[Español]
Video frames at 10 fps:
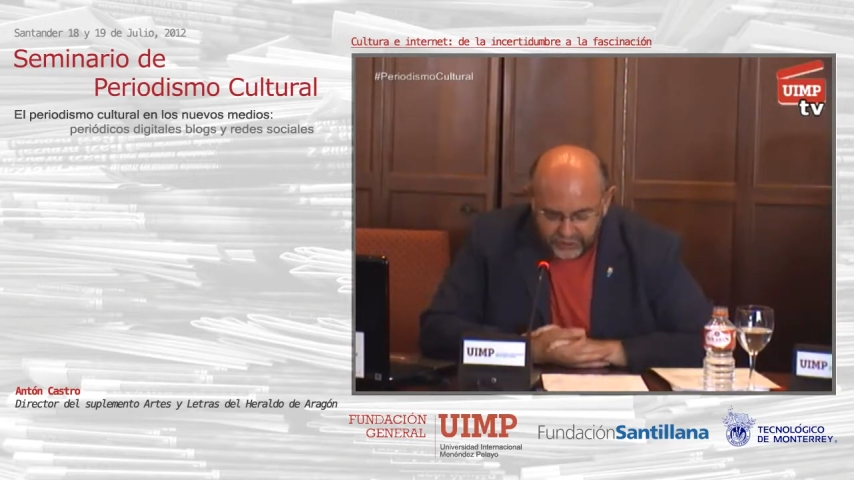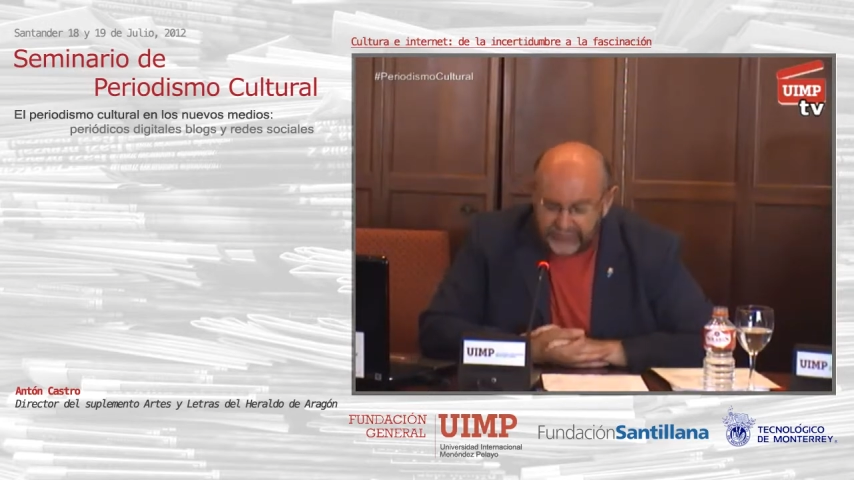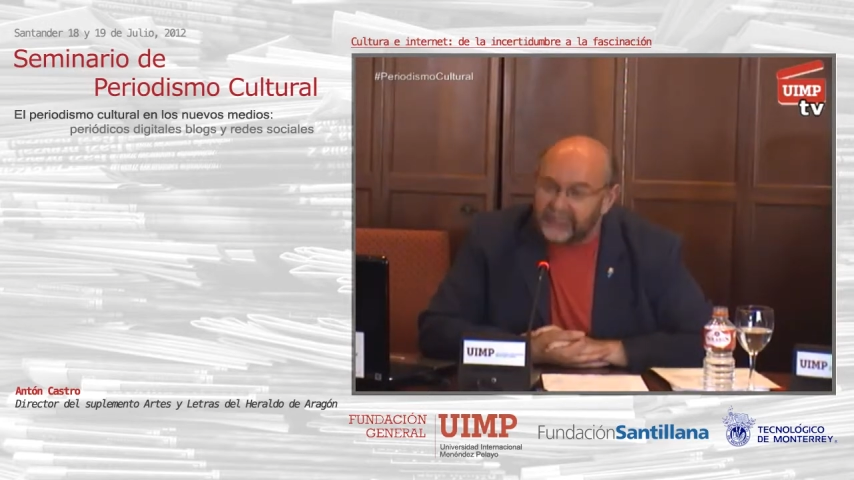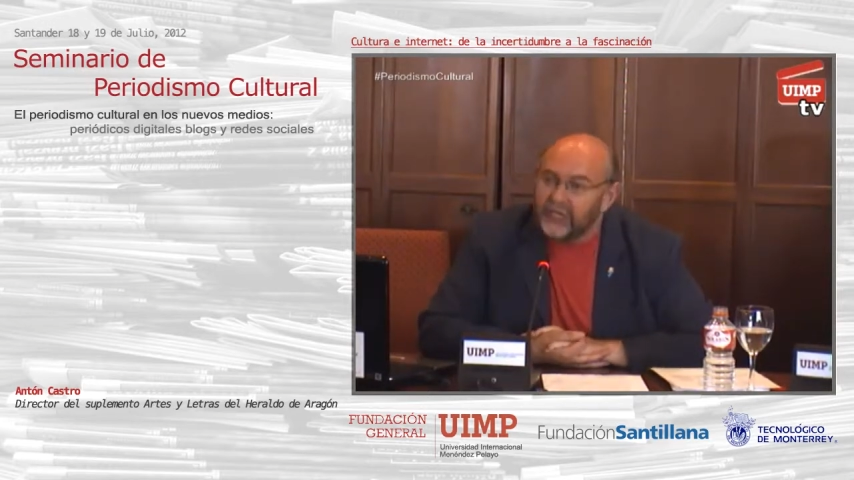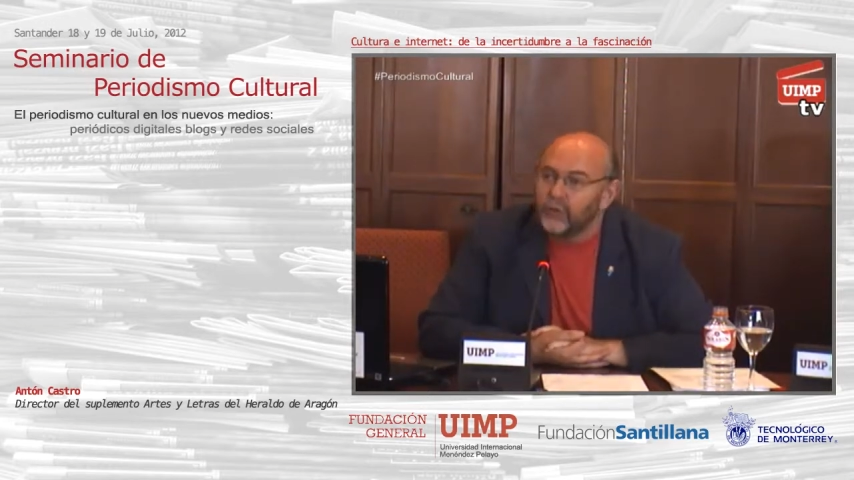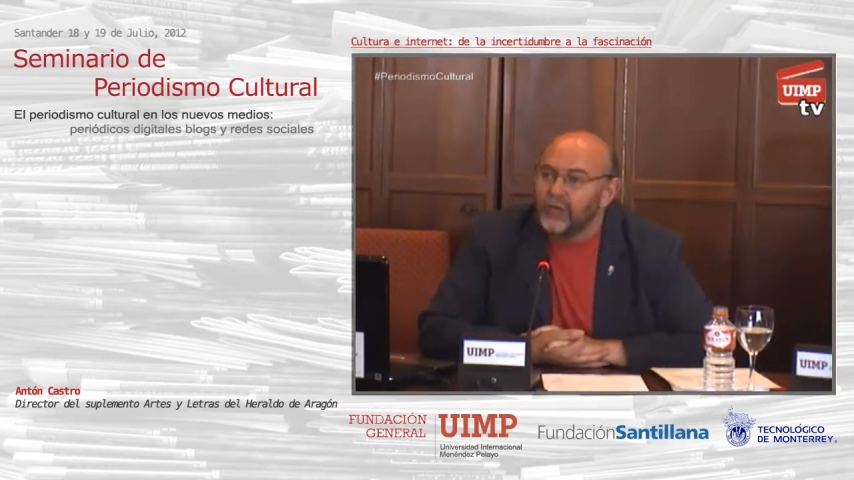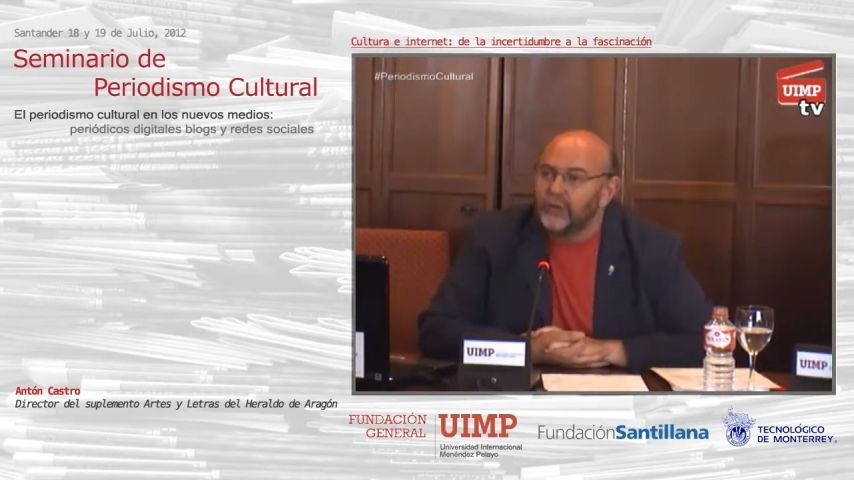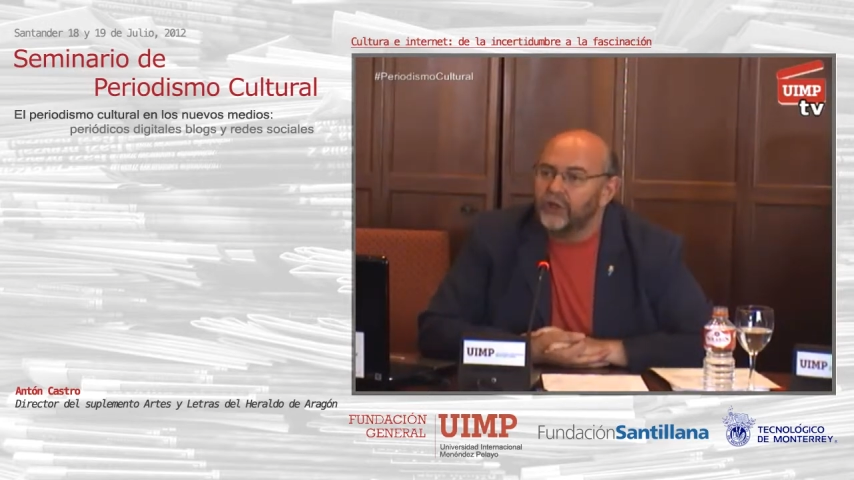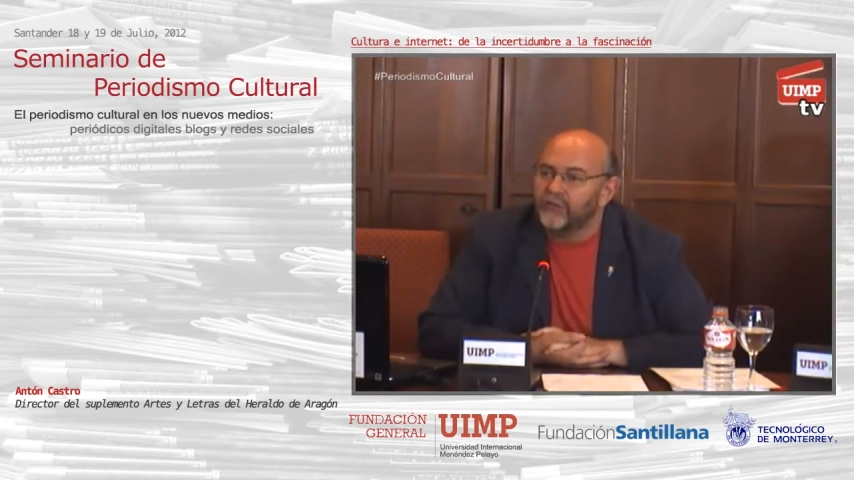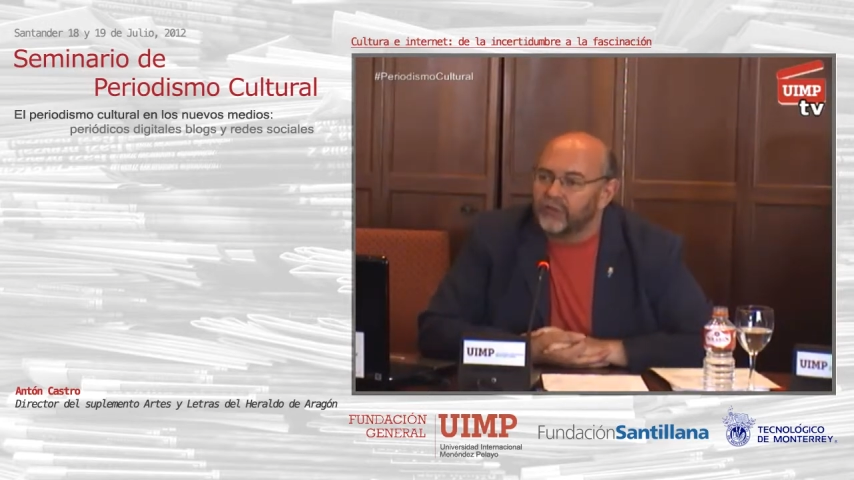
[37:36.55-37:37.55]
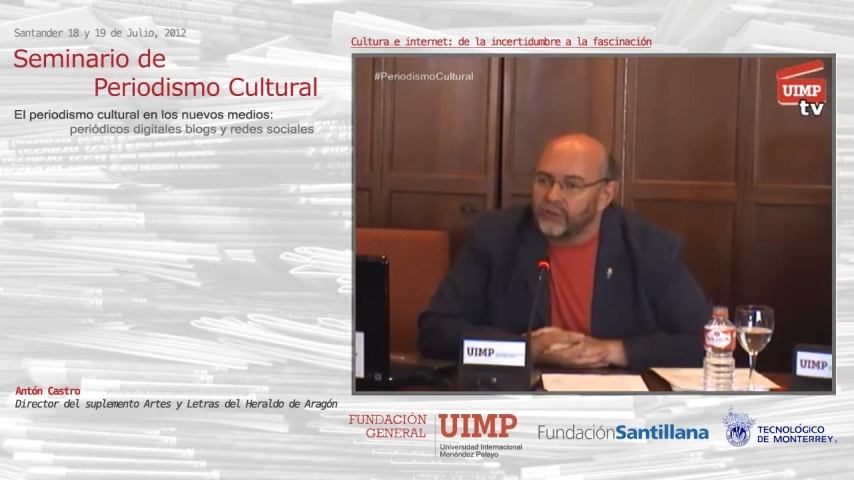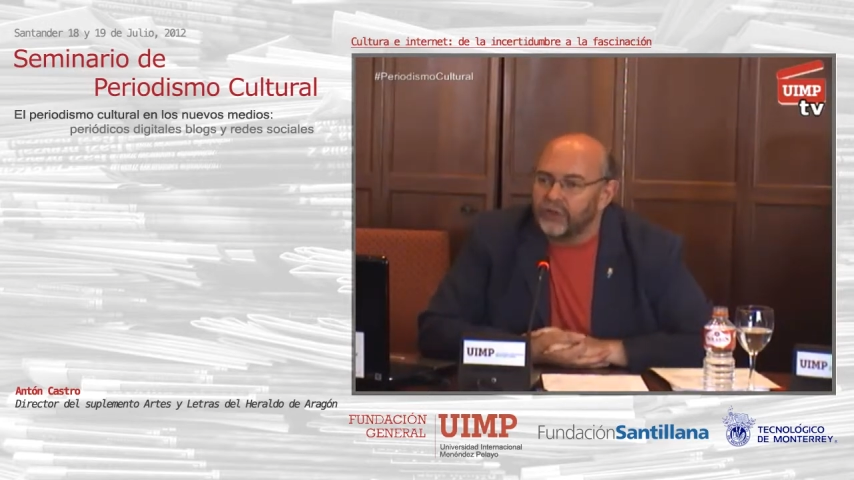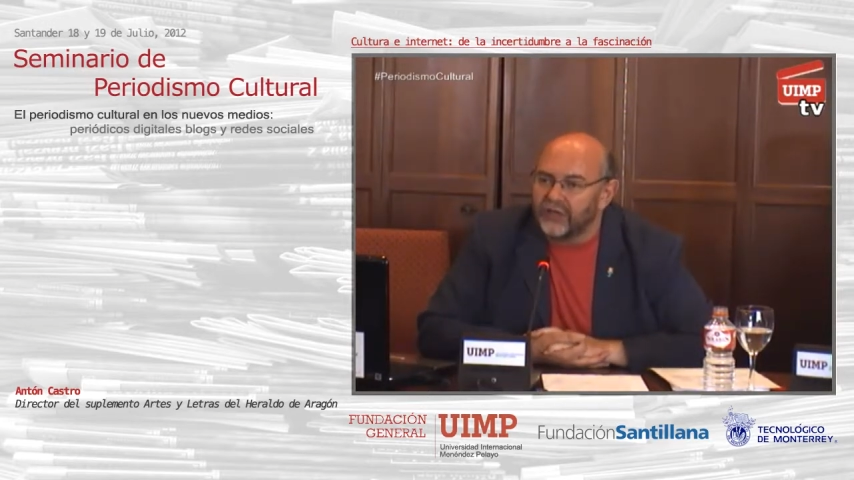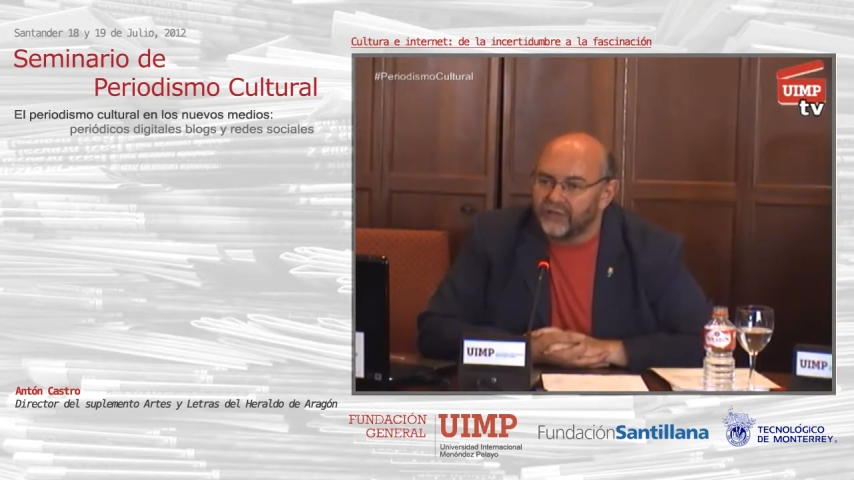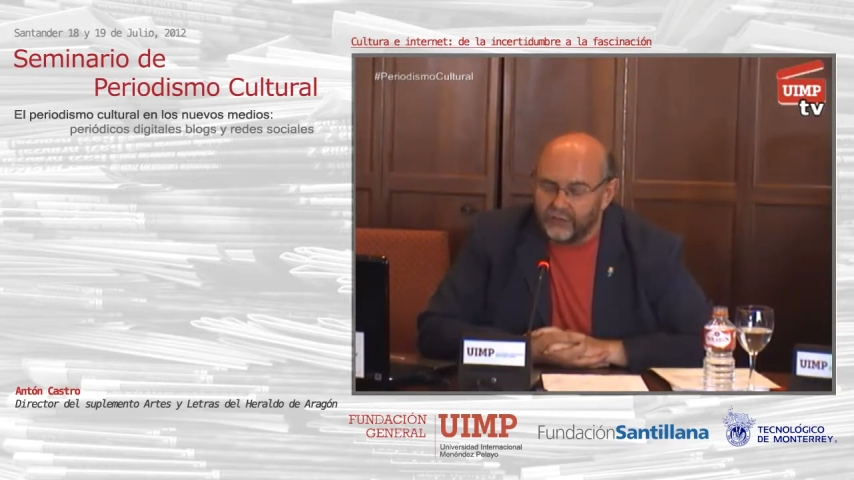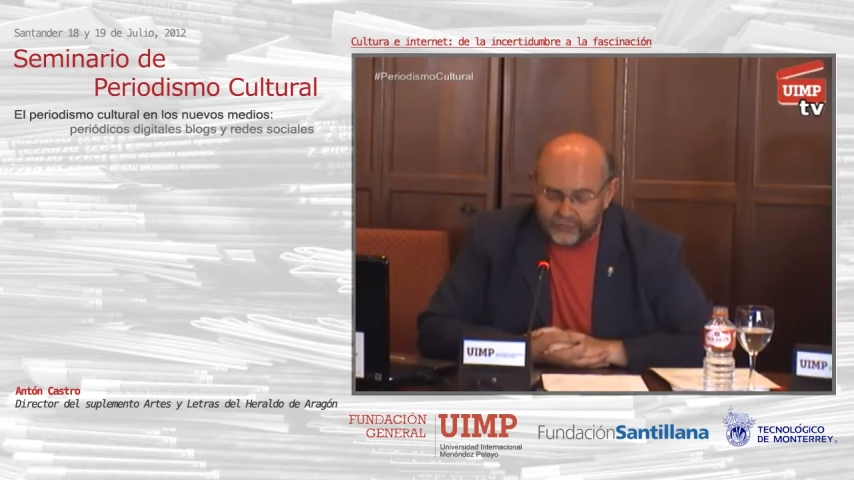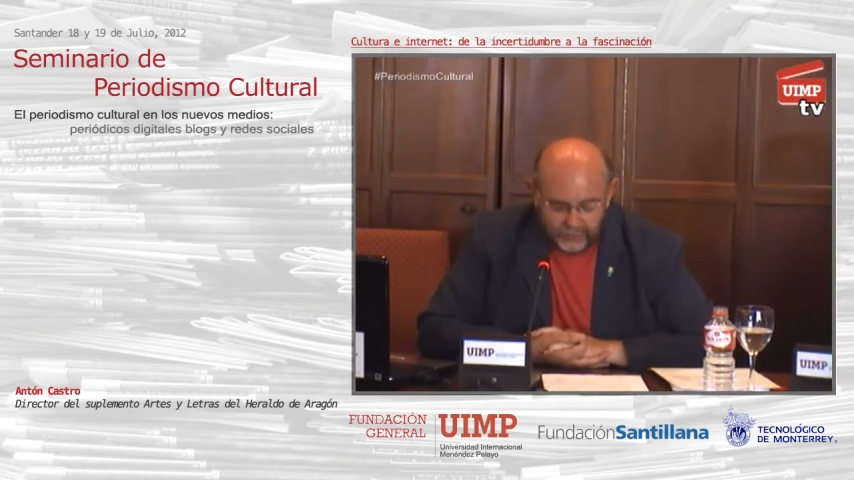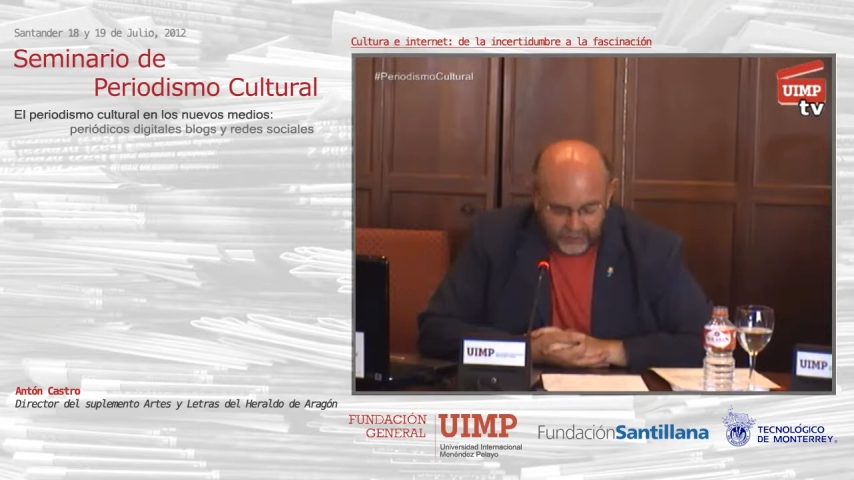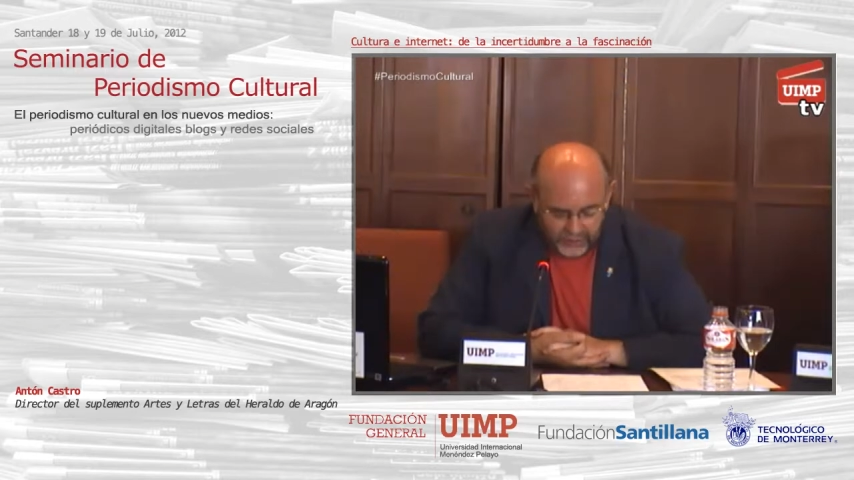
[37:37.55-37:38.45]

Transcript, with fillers: que tengo un amigo fotógrafo